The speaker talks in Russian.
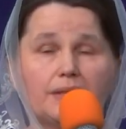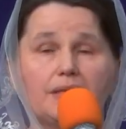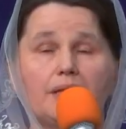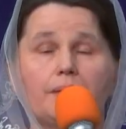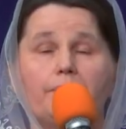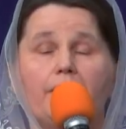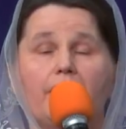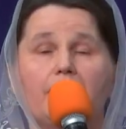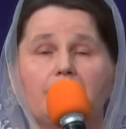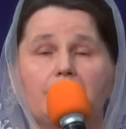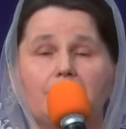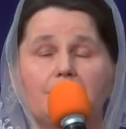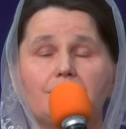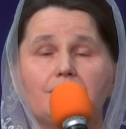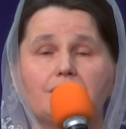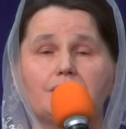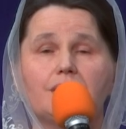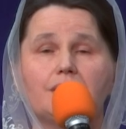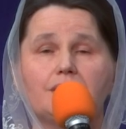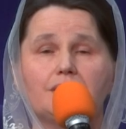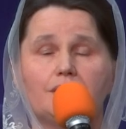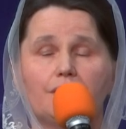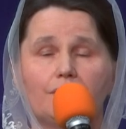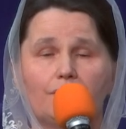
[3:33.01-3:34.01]
Ты
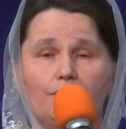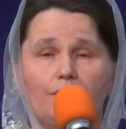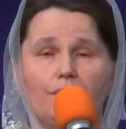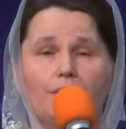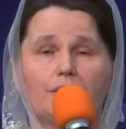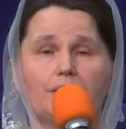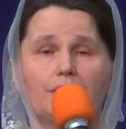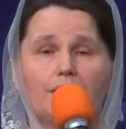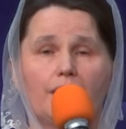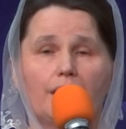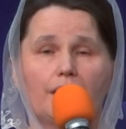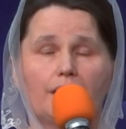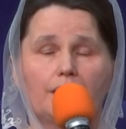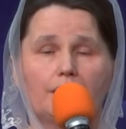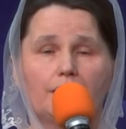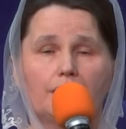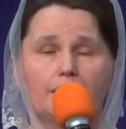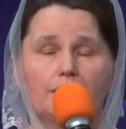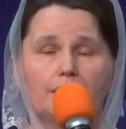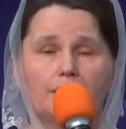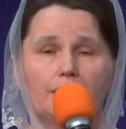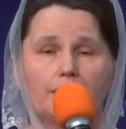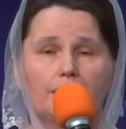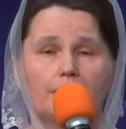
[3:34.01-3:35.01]
боишься чего-то?
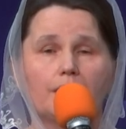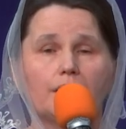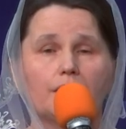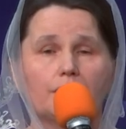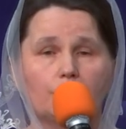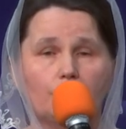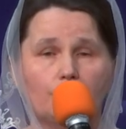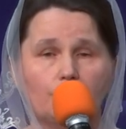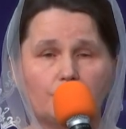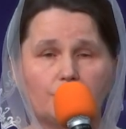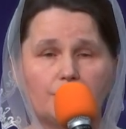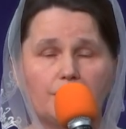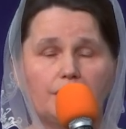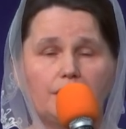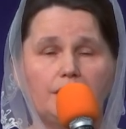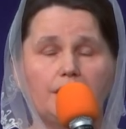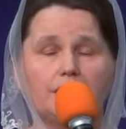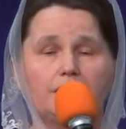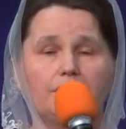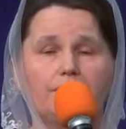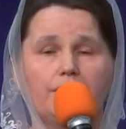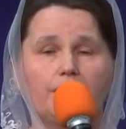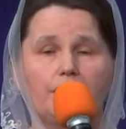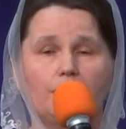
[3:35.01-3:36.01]
Душит
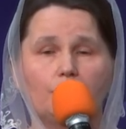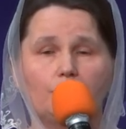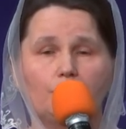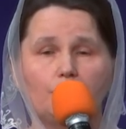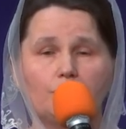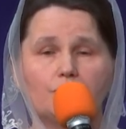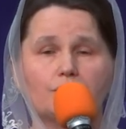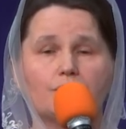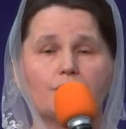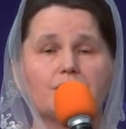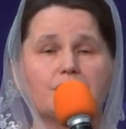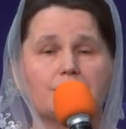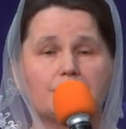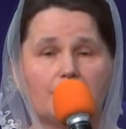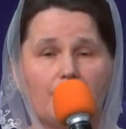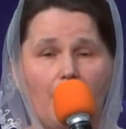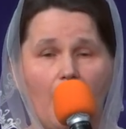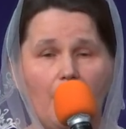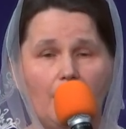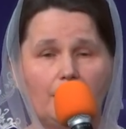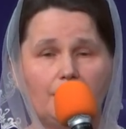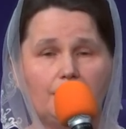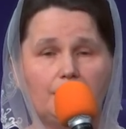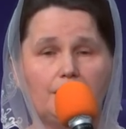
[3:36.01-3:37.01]
ли твою душу
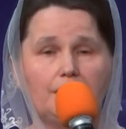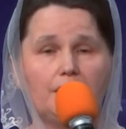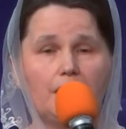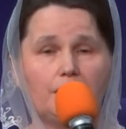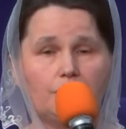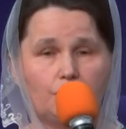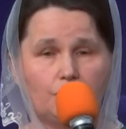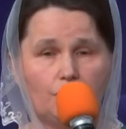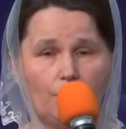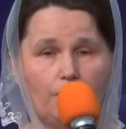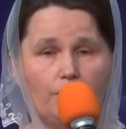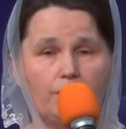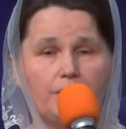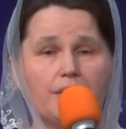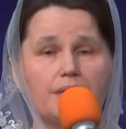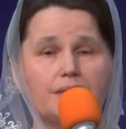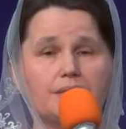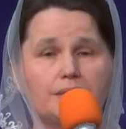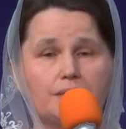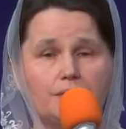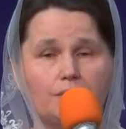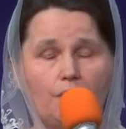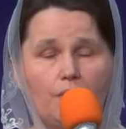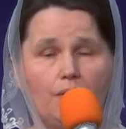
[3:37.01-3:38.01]
страх ни на чем не
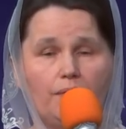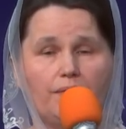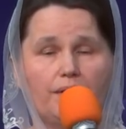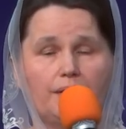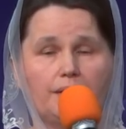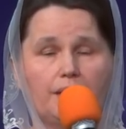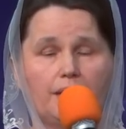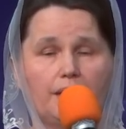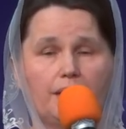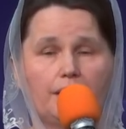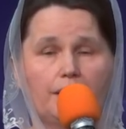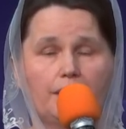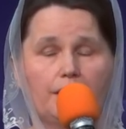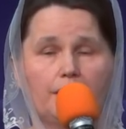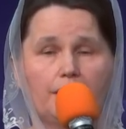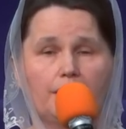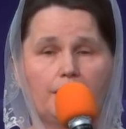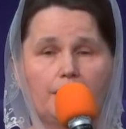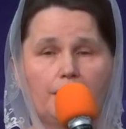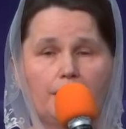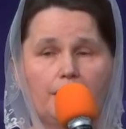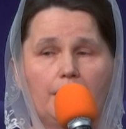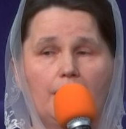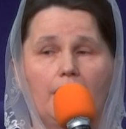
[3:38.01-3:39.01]
основанный?
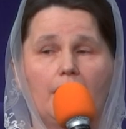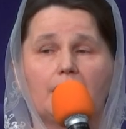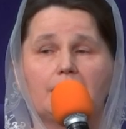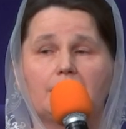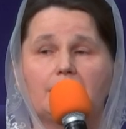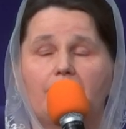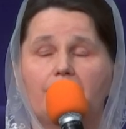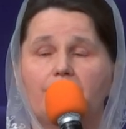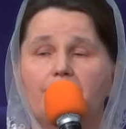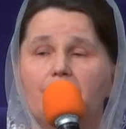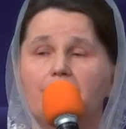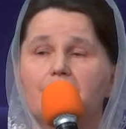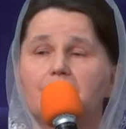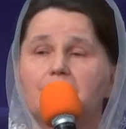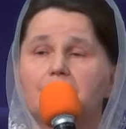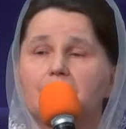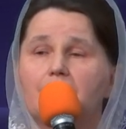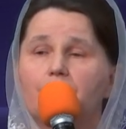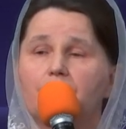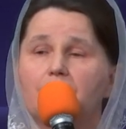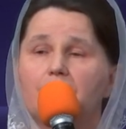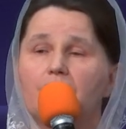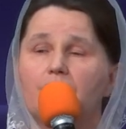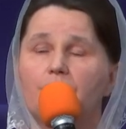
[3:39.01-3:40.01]

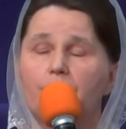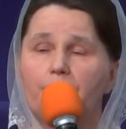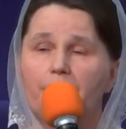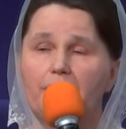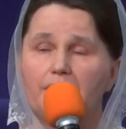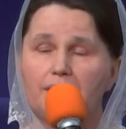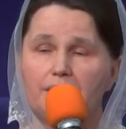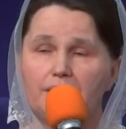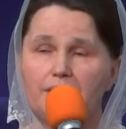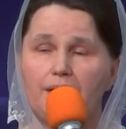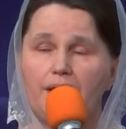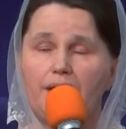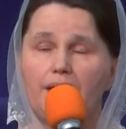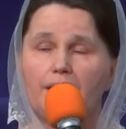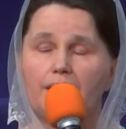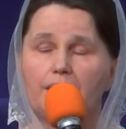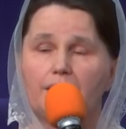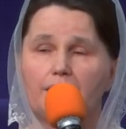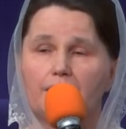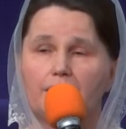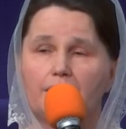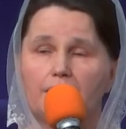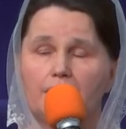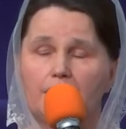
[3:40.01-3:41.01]
Доверься мне вполне.
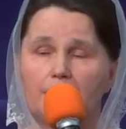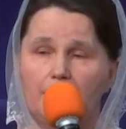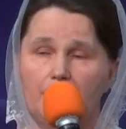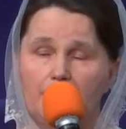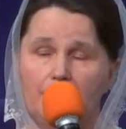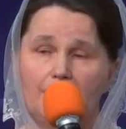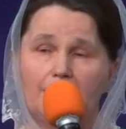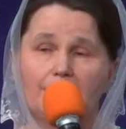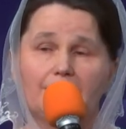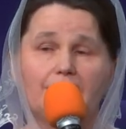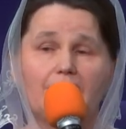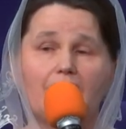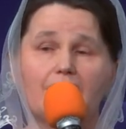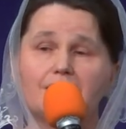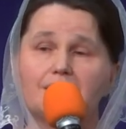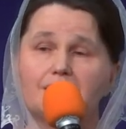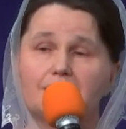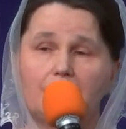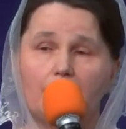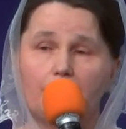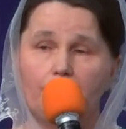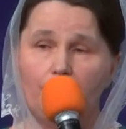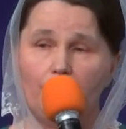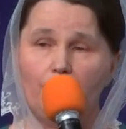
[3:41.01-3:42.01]
Я
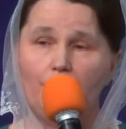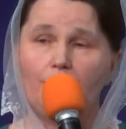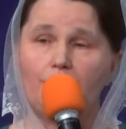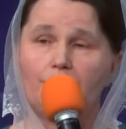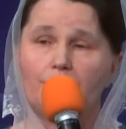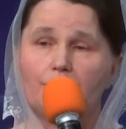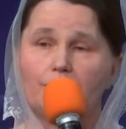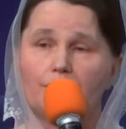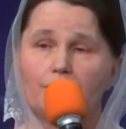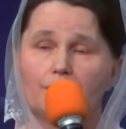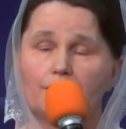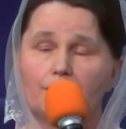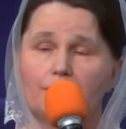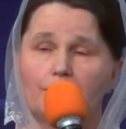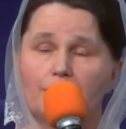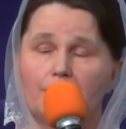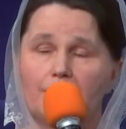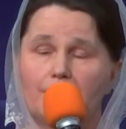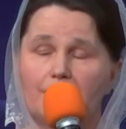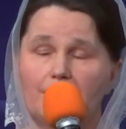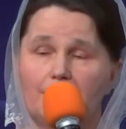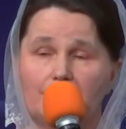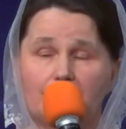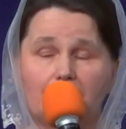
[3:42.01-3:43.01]
с тобою,
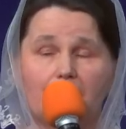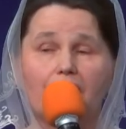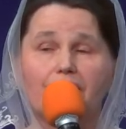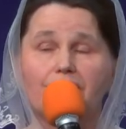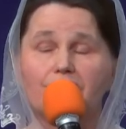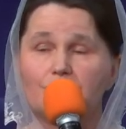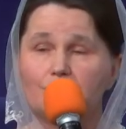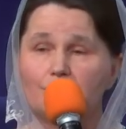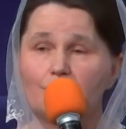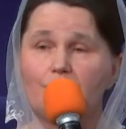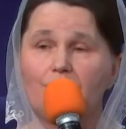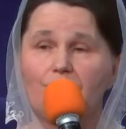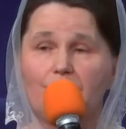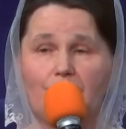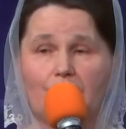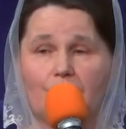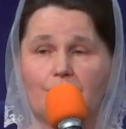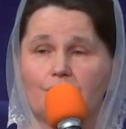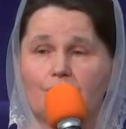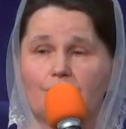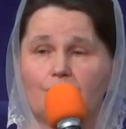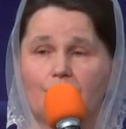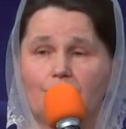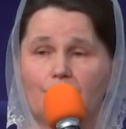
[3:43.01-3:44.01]
я все
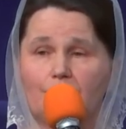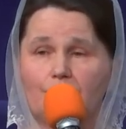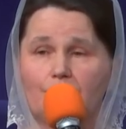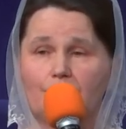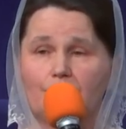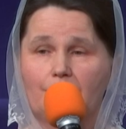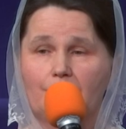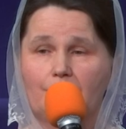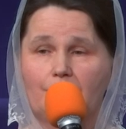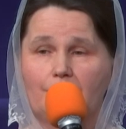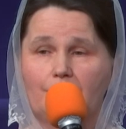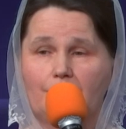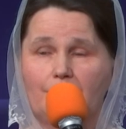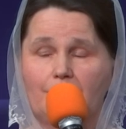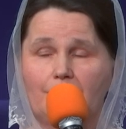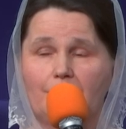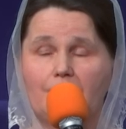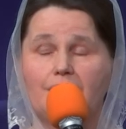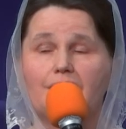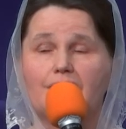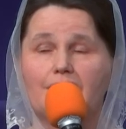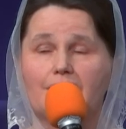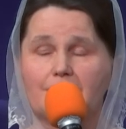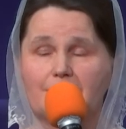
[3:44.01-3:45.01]
вижу
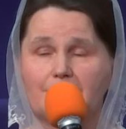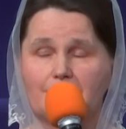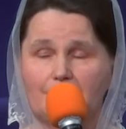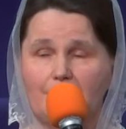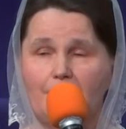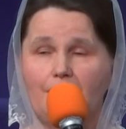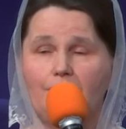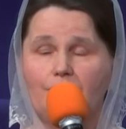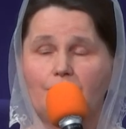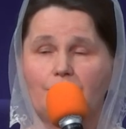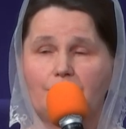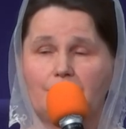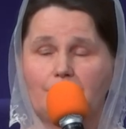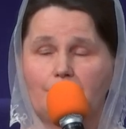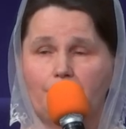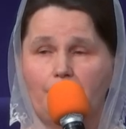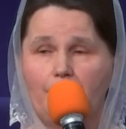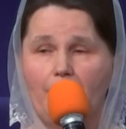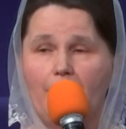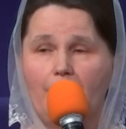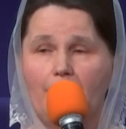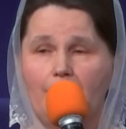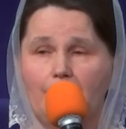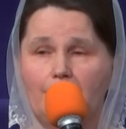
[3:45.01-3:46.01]
и не оставлю
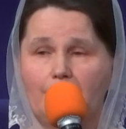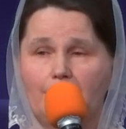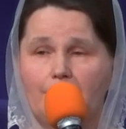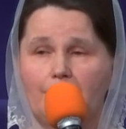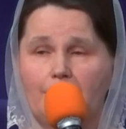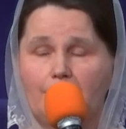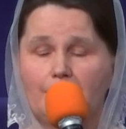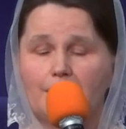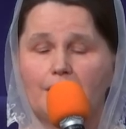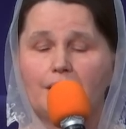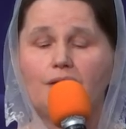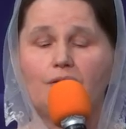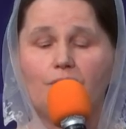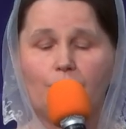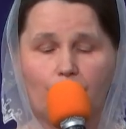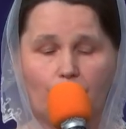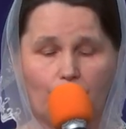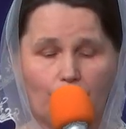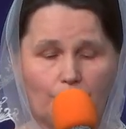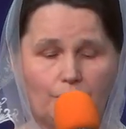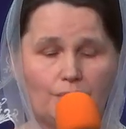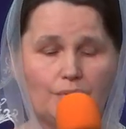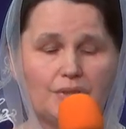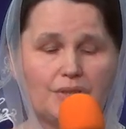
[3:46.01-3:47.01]
тебя и в
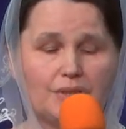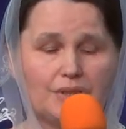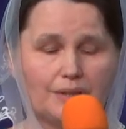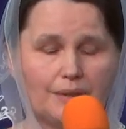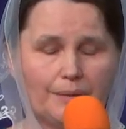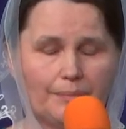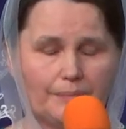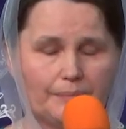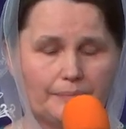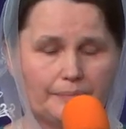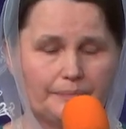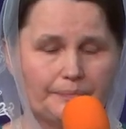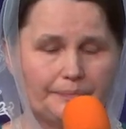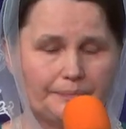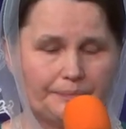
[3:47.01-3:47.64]
будущем.